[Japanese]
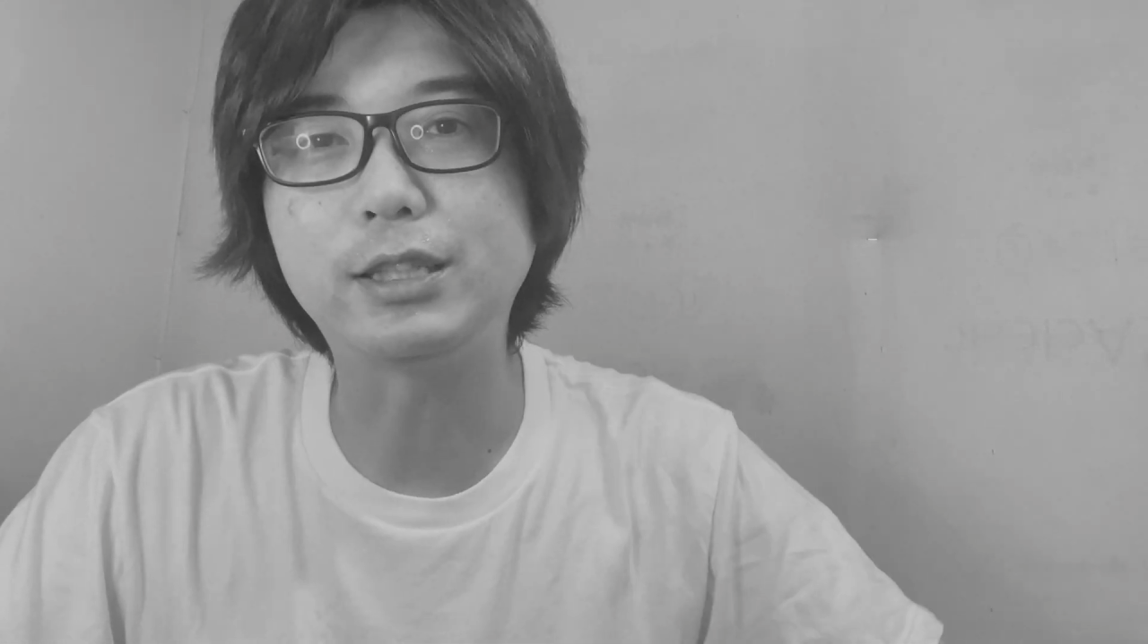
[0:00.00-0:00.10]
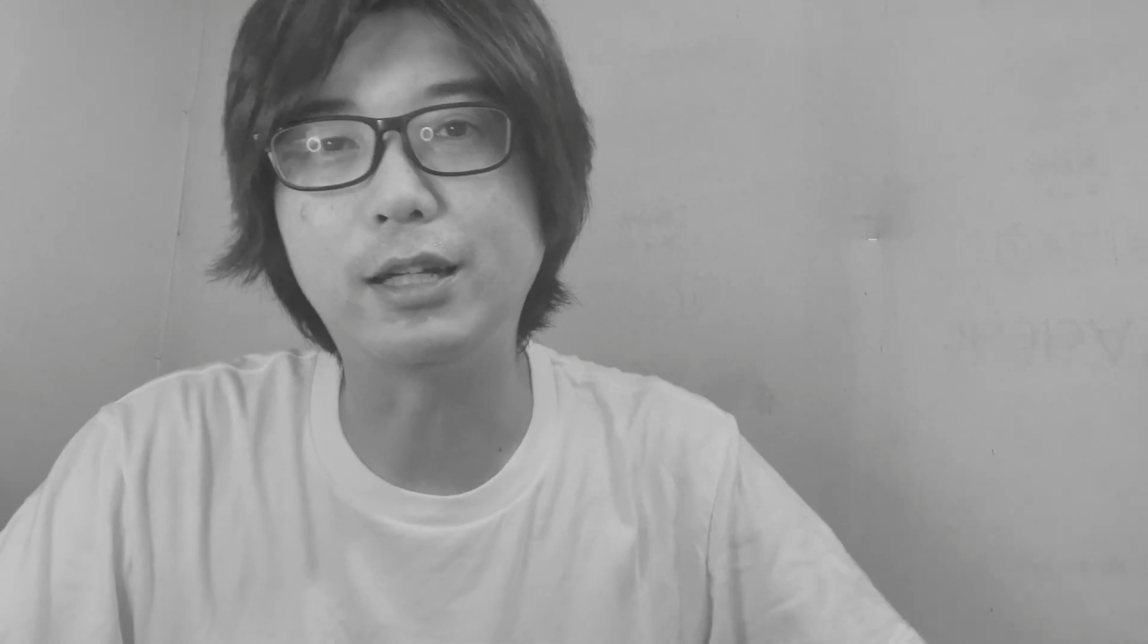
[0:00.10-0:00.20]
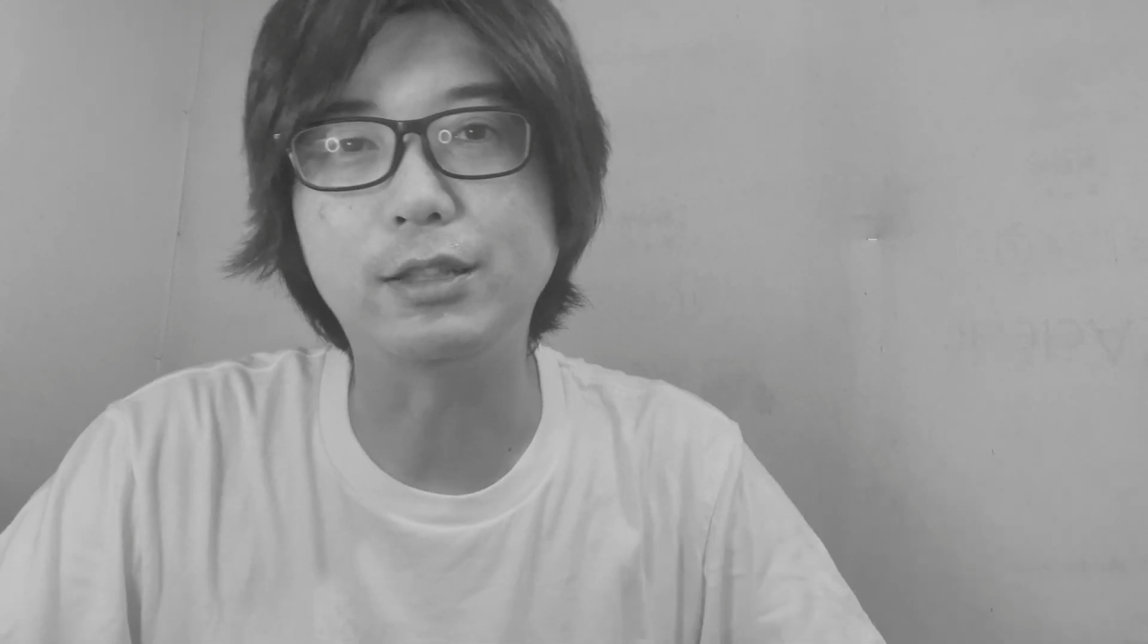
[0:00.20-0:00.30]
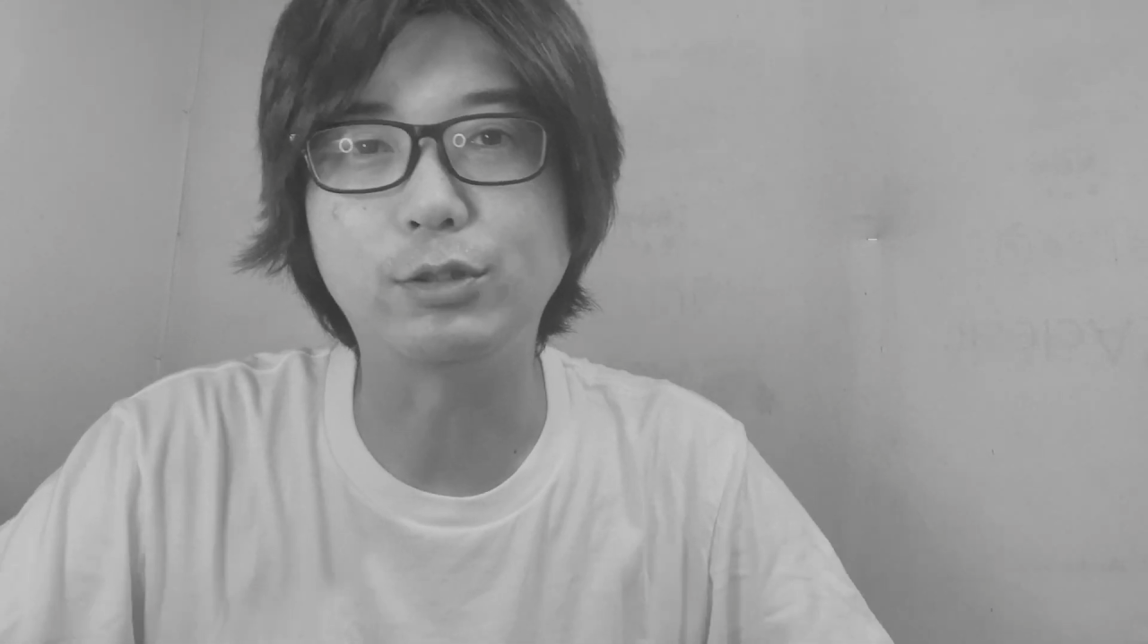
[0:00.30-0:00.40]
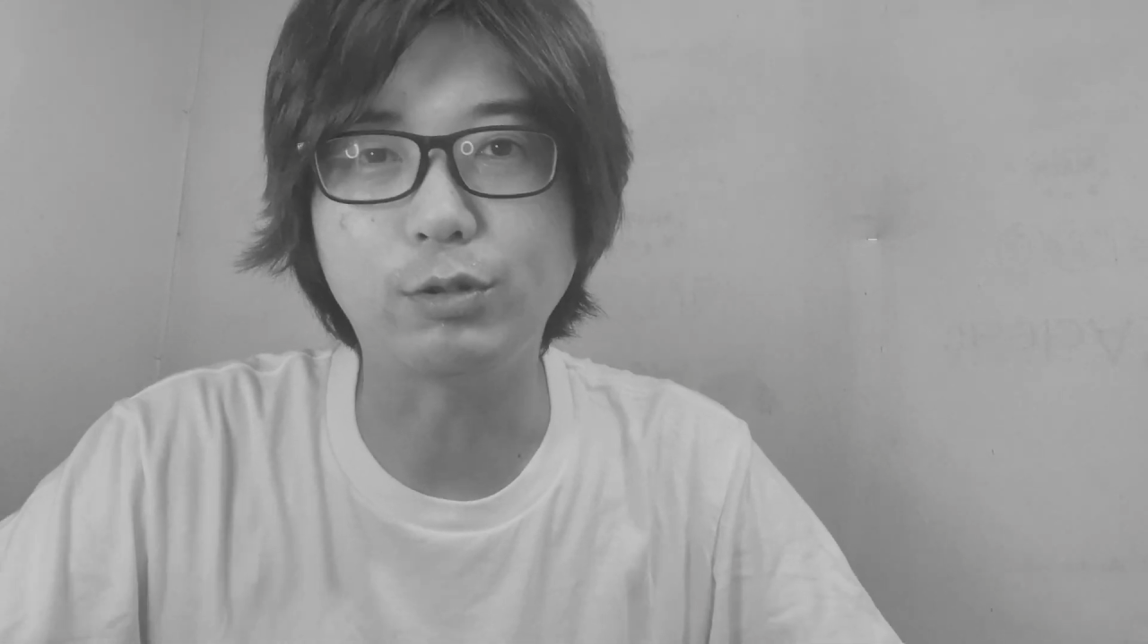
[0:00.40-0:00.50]
た
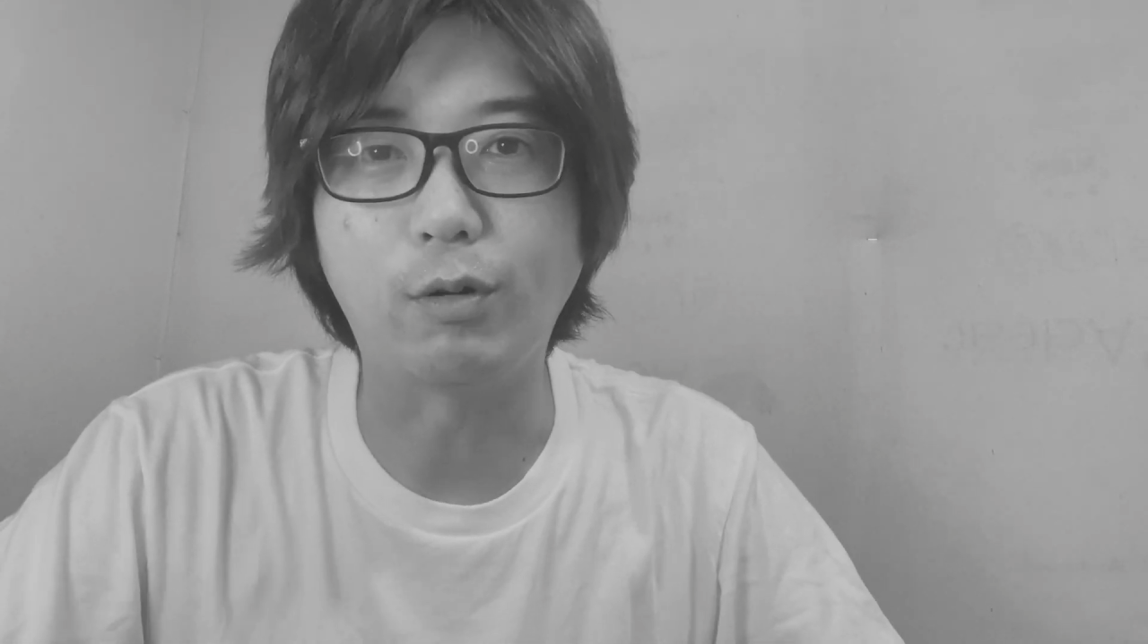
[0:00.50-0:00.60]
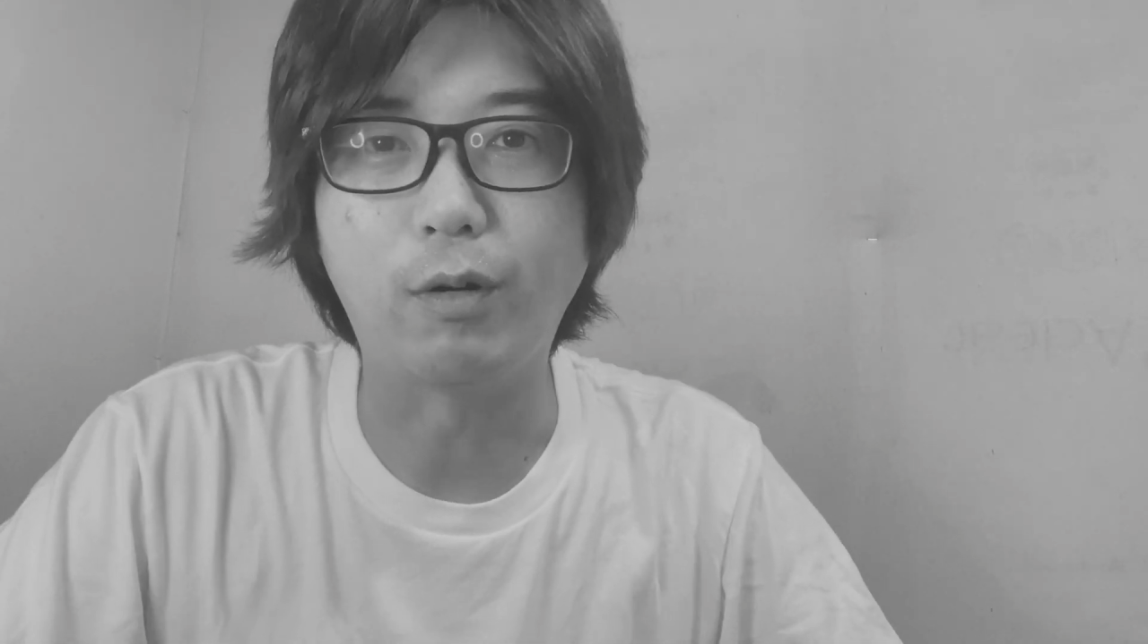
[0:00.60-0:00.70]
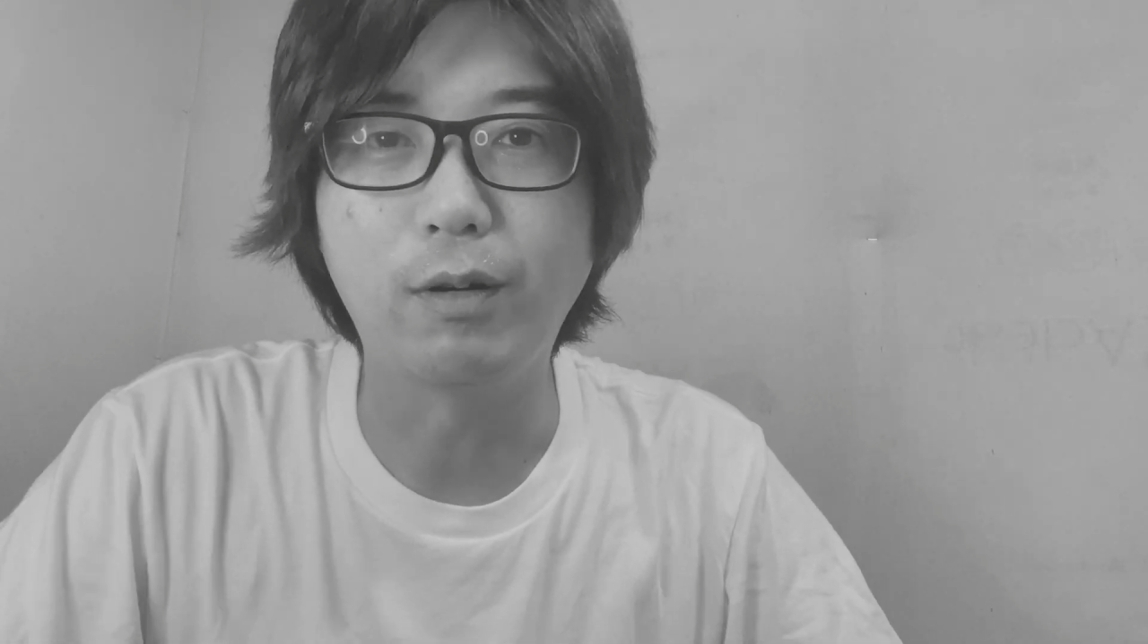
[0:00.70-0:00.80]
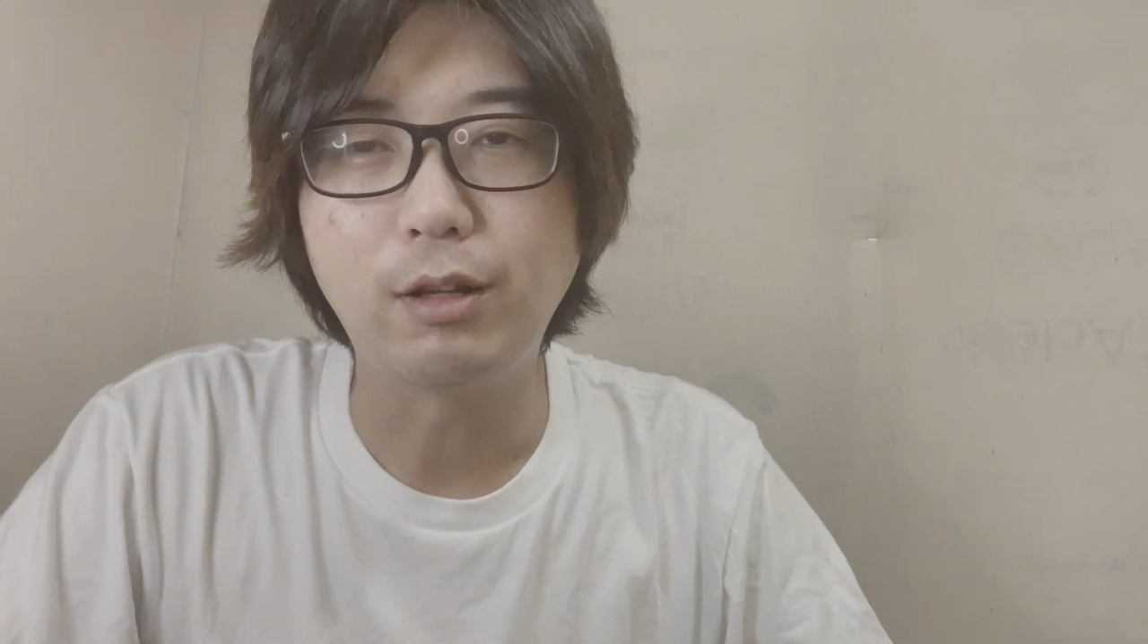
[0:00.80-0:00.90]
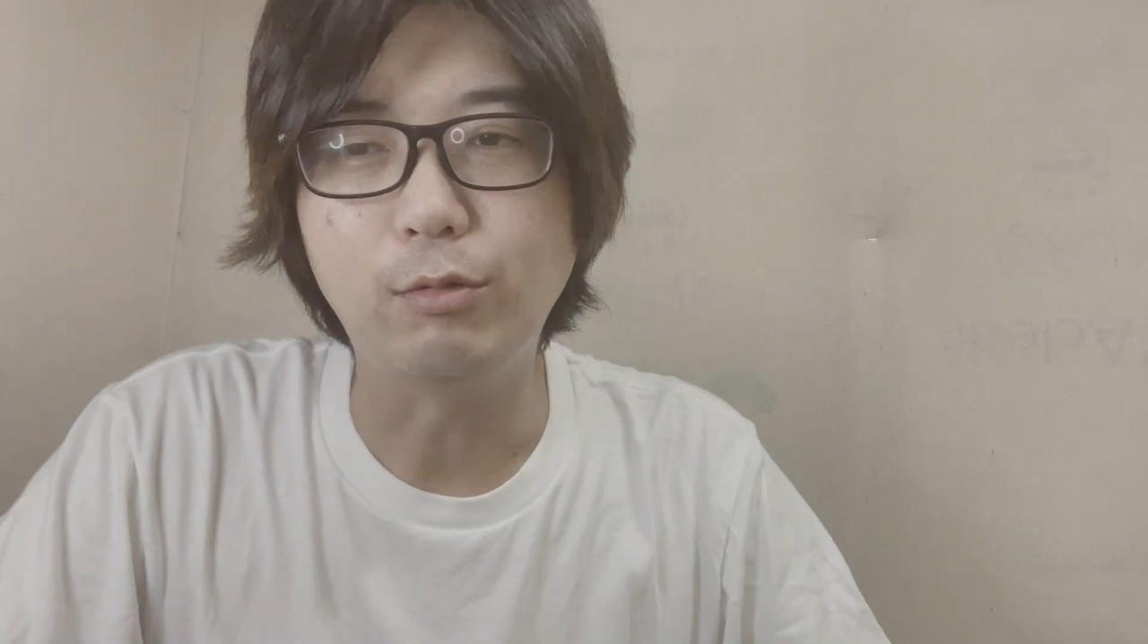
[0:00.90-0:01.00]
んですよ。